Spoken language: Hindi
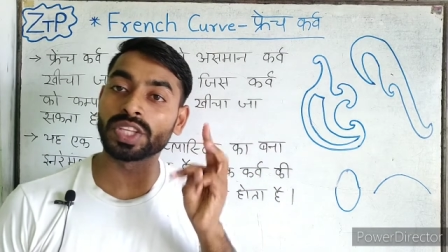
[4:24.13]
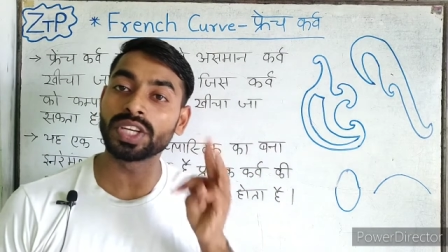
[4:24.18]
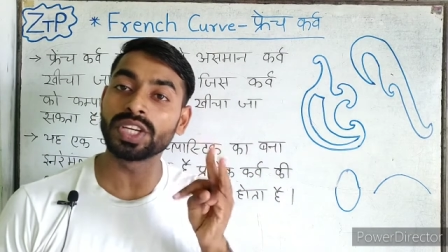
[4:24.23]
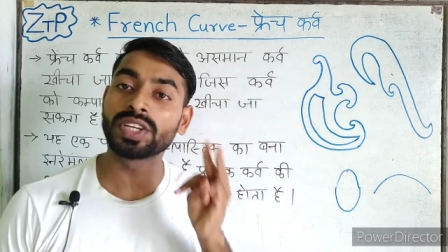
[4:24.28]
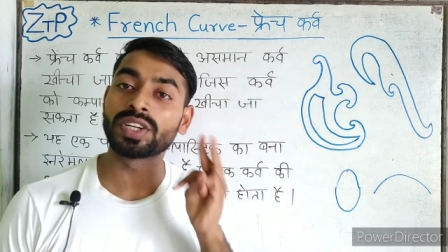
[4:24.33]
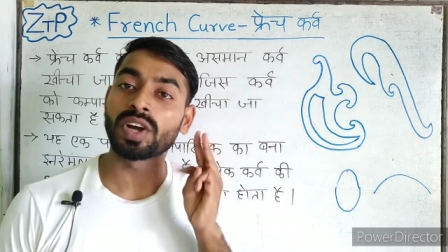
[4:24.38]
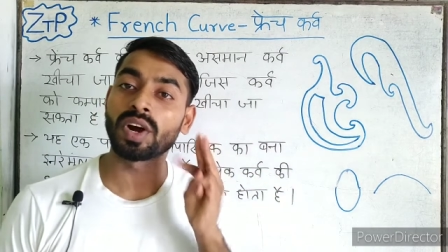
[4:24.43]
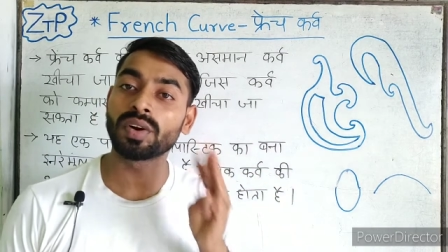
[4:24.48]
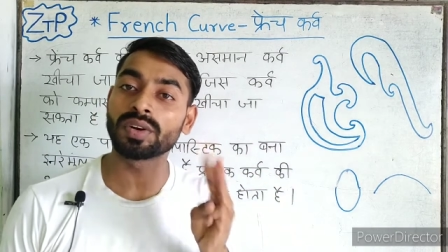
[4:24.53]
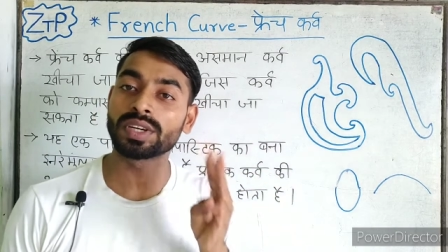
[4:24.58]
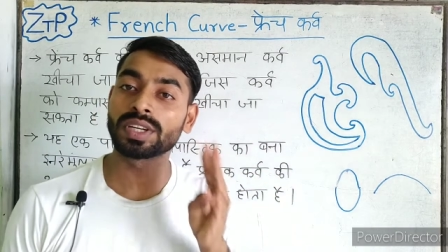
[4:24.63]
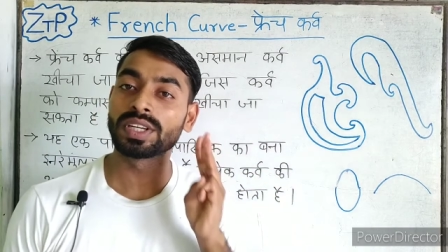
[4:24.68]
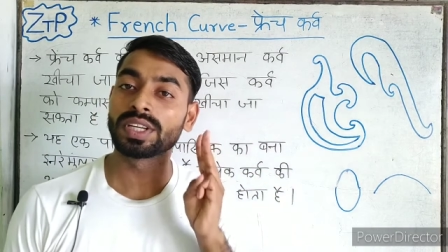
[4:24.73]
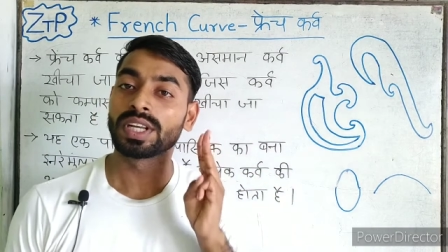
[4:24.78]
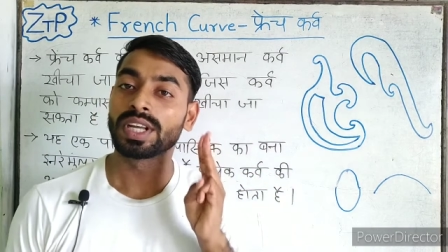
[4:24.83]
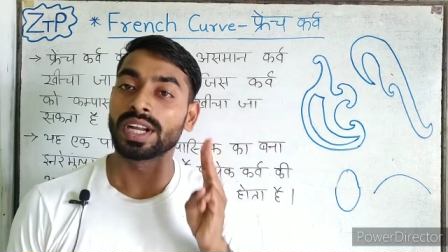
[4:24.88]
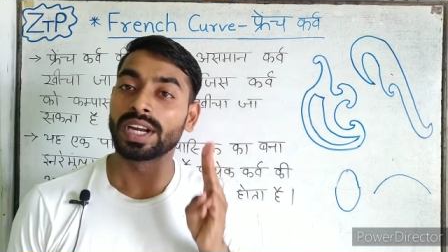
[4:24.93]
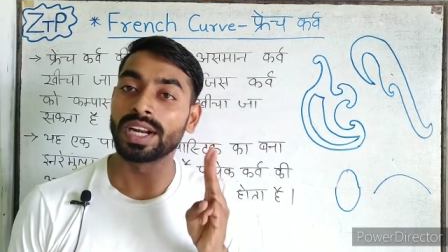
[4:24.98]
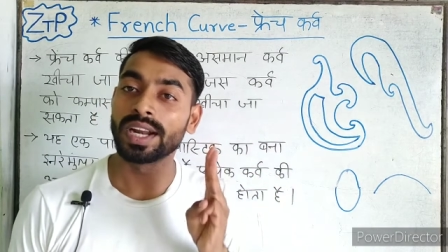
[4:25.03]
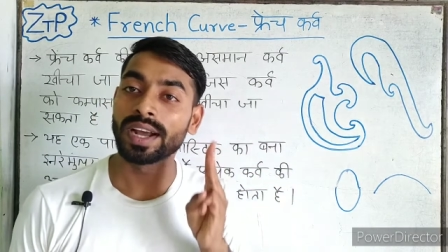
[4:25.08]
थ्री
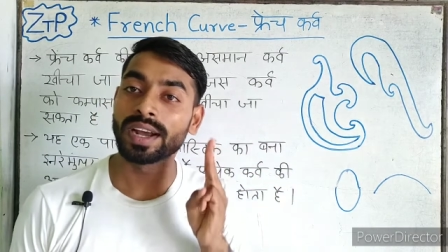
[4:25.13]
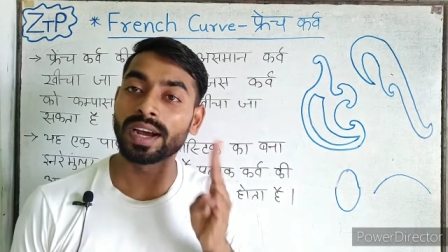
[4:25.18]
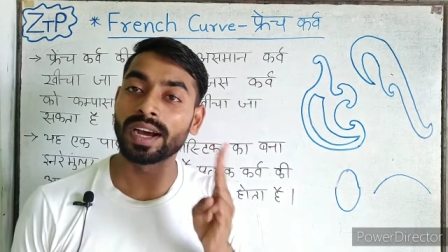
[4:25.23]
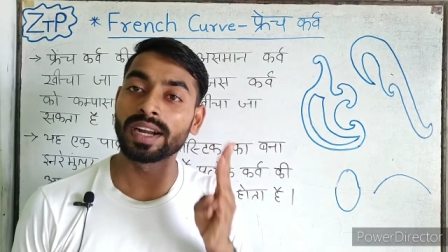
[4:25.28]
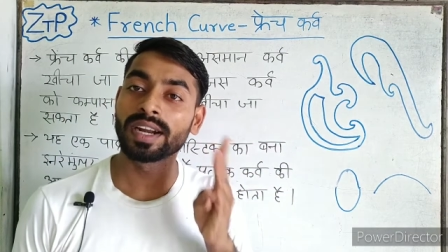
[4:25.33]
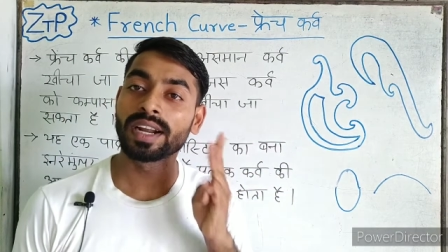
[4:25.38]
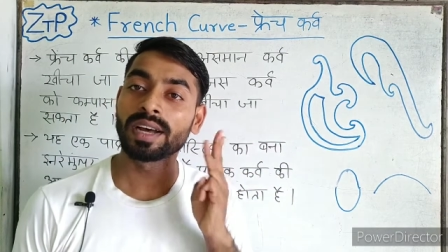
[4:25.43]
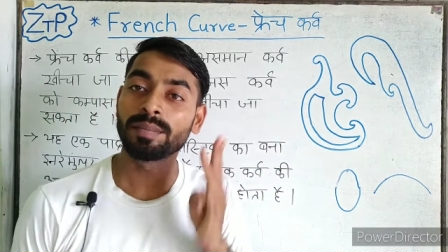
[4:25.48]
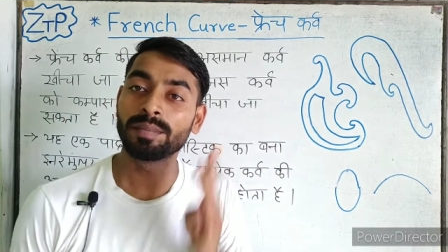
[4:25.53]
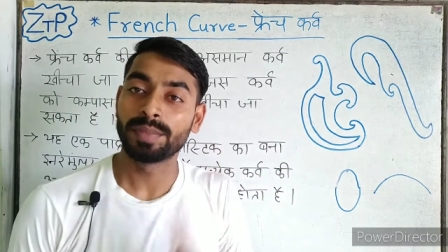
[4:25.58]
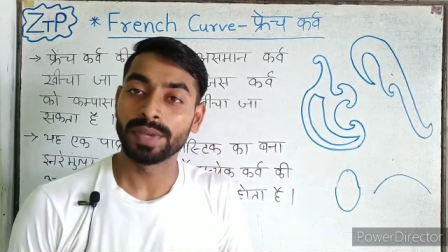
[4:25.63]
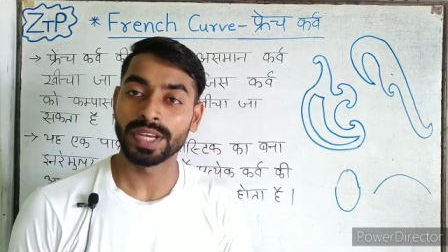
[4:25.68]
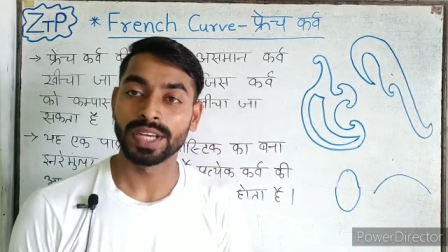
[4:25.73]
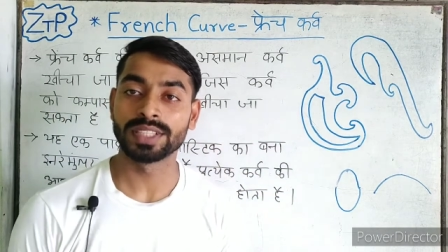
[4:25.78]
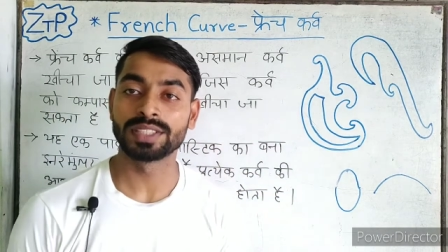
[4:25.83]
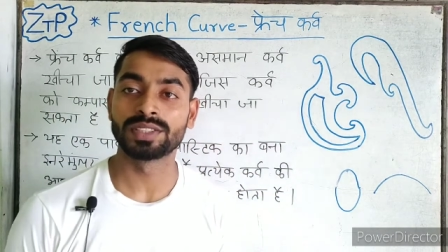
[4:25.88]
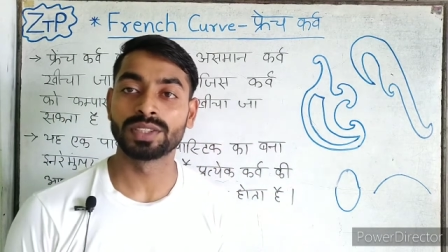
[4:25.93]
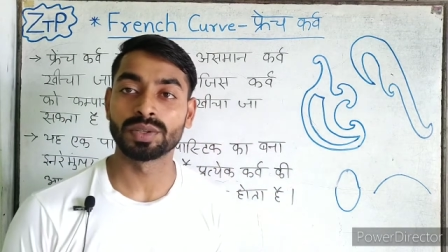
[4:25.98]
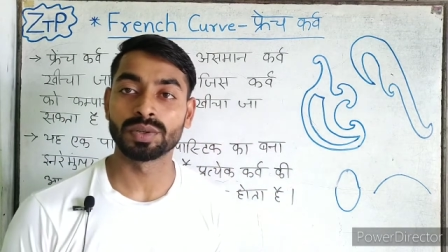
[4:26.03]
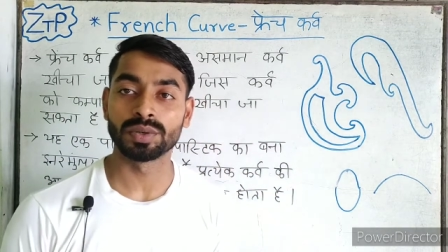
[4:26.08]
डॉट लगाना
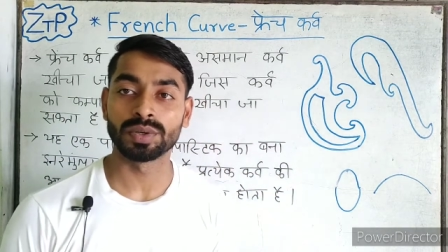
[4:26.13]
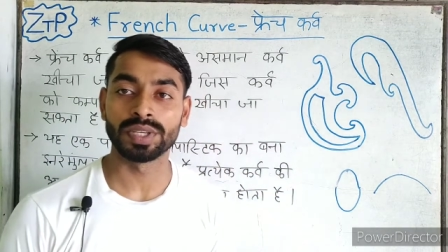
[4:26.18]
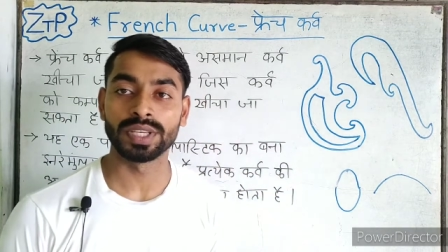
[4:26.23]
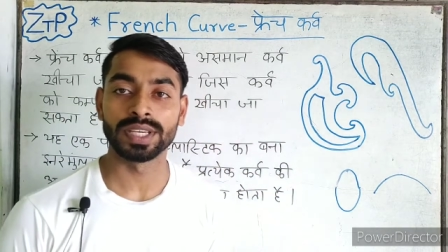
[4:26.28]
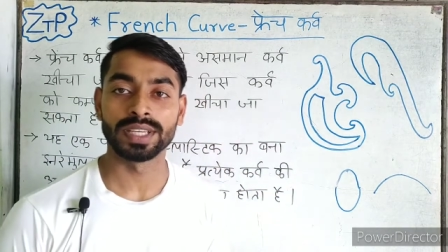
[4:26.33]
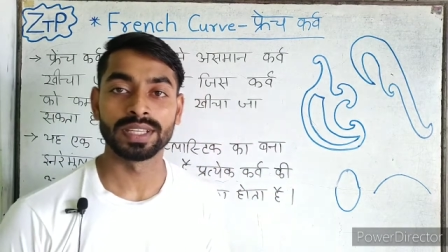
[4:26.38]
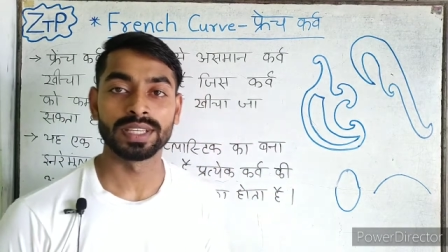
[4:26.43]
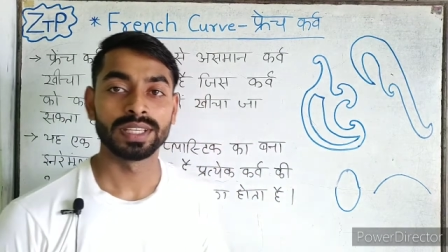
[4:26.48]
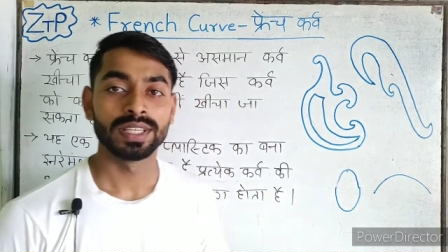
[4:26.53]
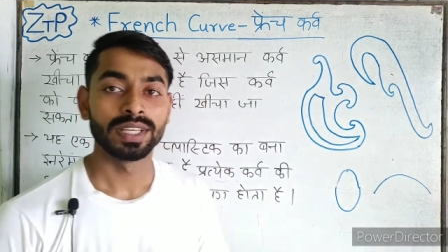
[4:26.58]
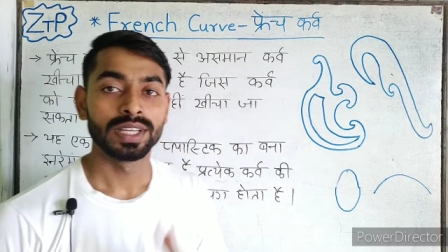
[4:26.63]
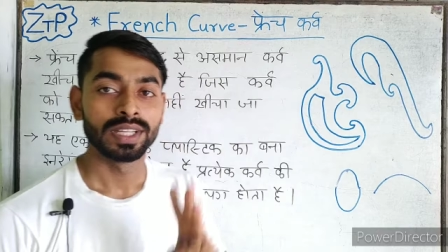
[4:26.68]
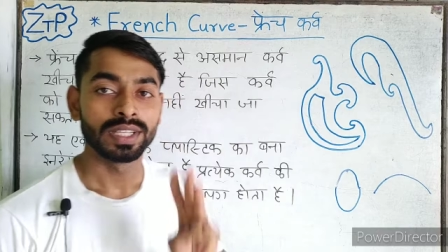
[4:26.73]
बेहद जरूरी है